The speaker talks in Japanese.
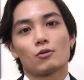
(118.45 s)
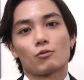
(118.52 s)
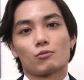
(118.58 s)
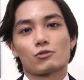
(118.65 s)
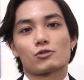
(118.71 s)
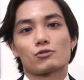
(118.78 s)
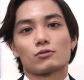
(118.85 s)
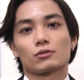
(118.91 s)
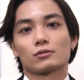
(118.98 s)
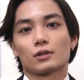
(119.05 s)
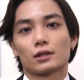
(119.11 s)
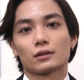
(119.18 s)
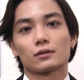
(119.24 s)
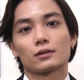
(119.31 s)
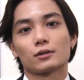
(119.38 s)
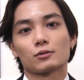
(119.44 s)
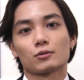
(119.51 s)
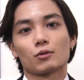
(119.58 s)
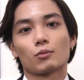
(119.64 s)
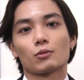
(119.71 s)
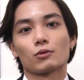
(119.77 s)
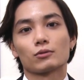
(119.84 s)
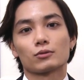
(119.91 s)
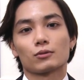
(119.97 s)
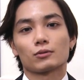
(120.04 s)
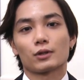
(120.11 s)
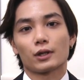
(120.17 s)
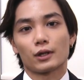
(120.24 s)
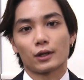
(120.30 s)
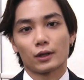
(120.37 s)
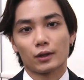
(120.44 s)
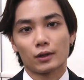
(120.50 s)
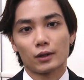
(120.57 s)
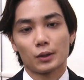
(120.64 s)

面白くなってると思うので、